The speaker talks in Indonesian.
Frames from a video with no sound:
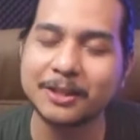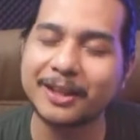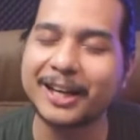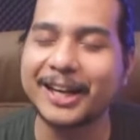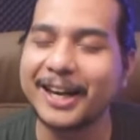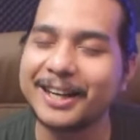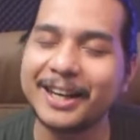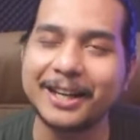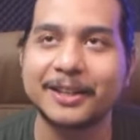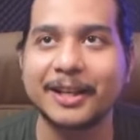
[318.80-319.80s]
keren
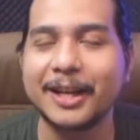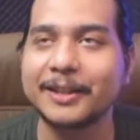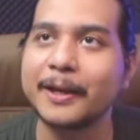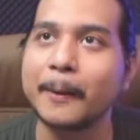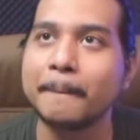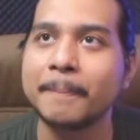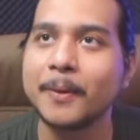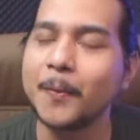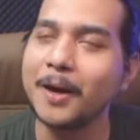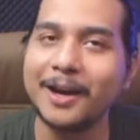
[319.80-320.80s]
dengan terlihat kayak
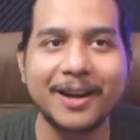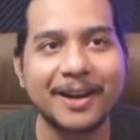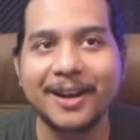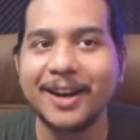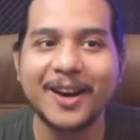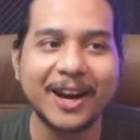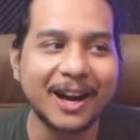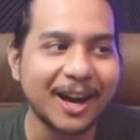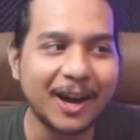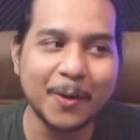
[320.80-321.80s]
wah
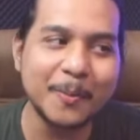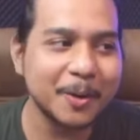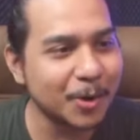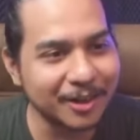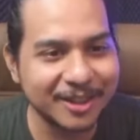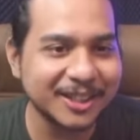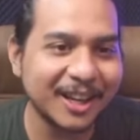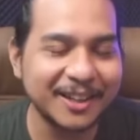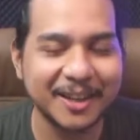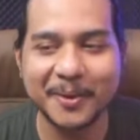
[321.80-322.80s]
Aku menemukan
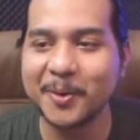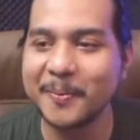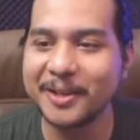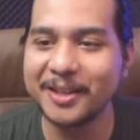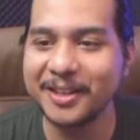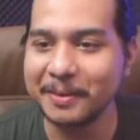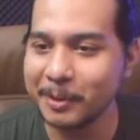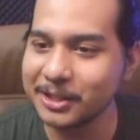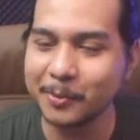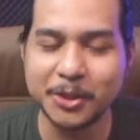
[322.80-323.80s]
kesalahan dalam argumen ini.
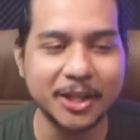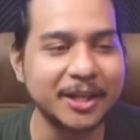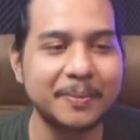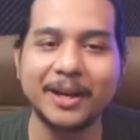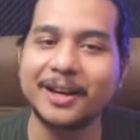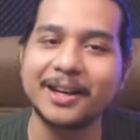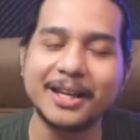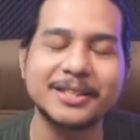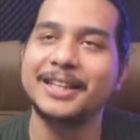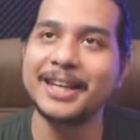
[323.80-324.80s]
Masa Uchiha dibilang
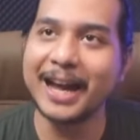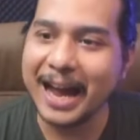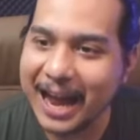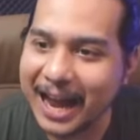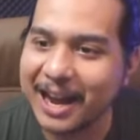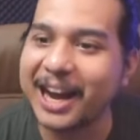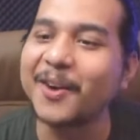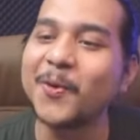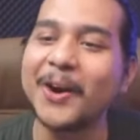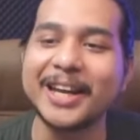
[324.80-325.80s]
ras? Iya,
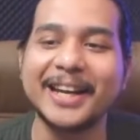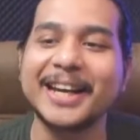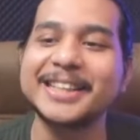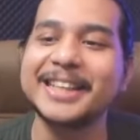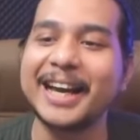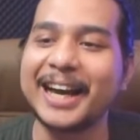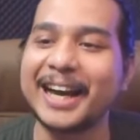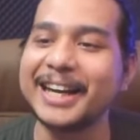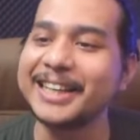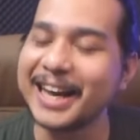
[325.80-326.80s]
gua yain
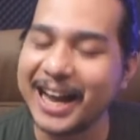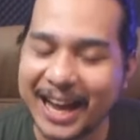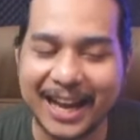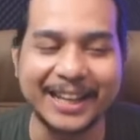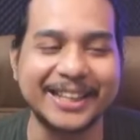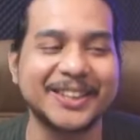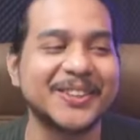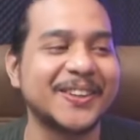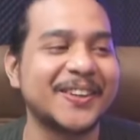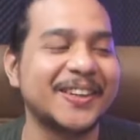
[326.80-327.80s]
aja. Iya, gitu
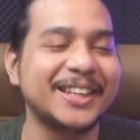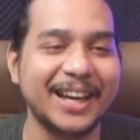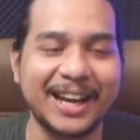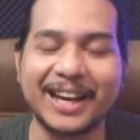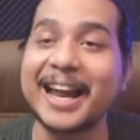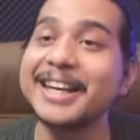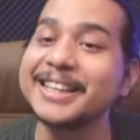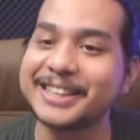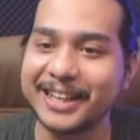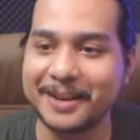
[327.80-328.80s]
loh. Iya,
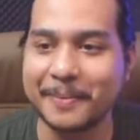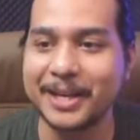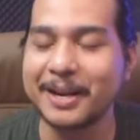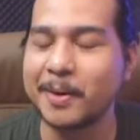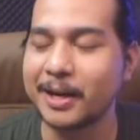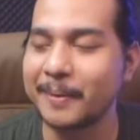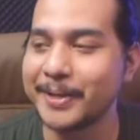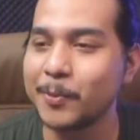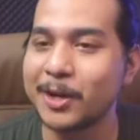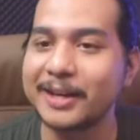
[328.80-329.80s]
klanis ya namanya nama,
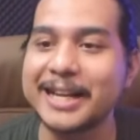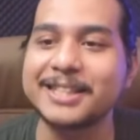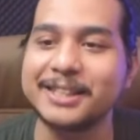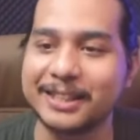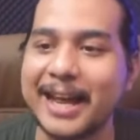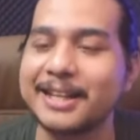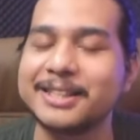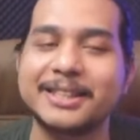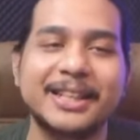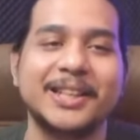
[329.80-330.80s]
namanya bukan rasis,
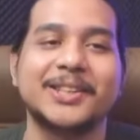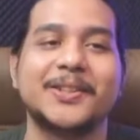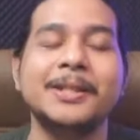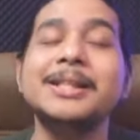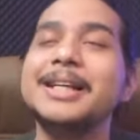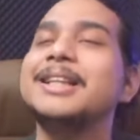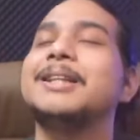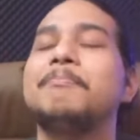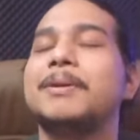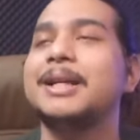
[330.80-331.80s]
klanis ya gitu loh. Enggak
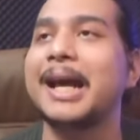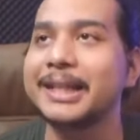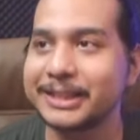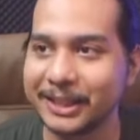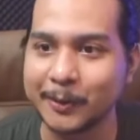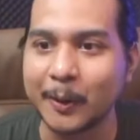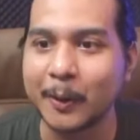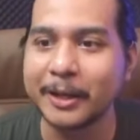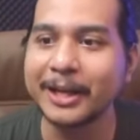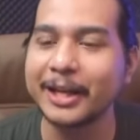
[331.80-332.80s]
tetap ras gitu
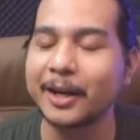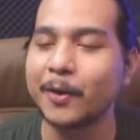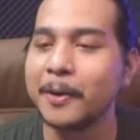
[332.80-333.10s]
loh. Ini kan dari